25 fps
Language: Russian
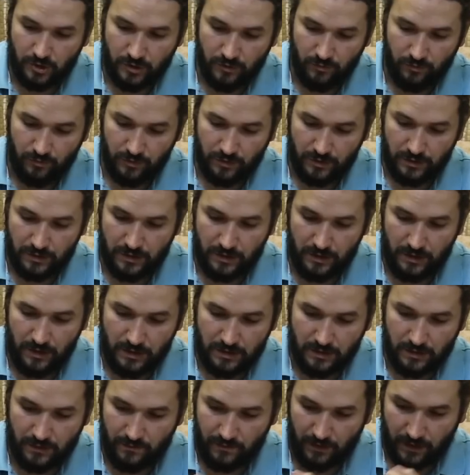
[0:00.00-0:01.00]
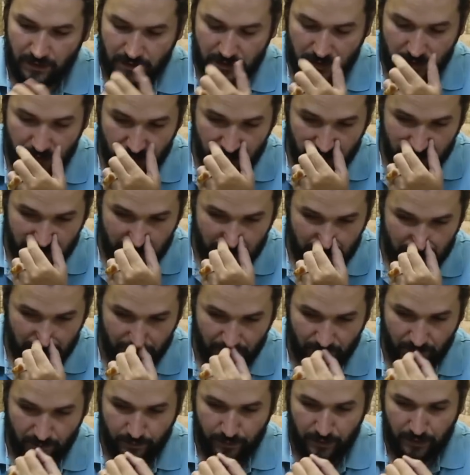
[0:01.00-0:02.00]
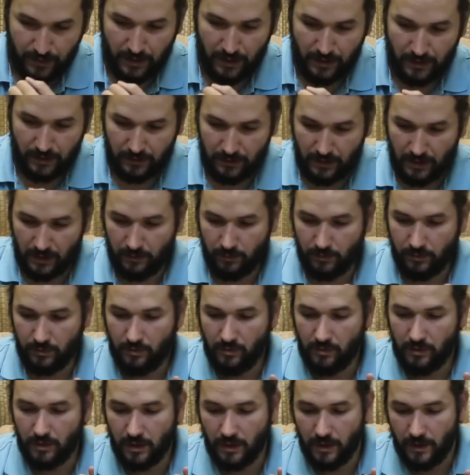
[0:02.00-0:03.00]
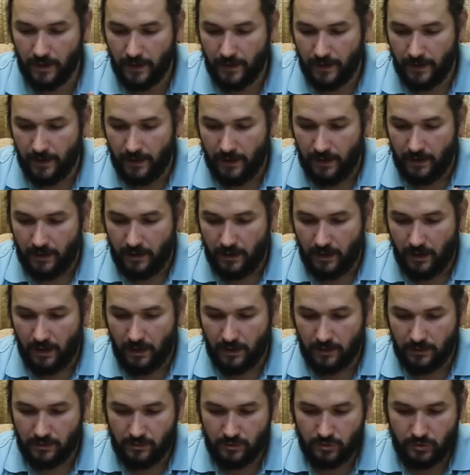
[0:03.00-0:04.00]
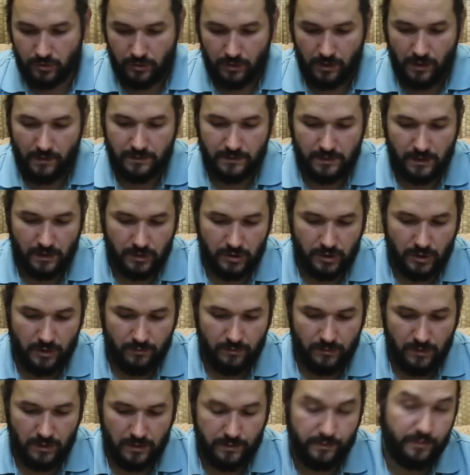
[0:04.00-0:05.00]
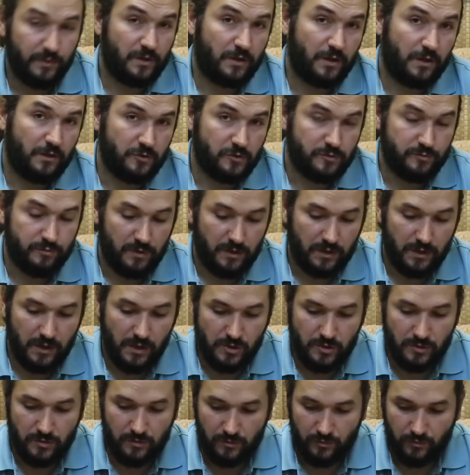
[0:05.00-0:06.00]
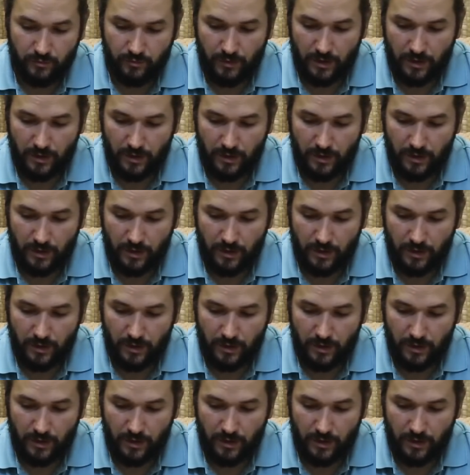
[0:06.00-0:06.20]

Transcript: чем он интересен. В России, кстати, его пока не так много. То, что я встречал, мне не понравилось по качеству, в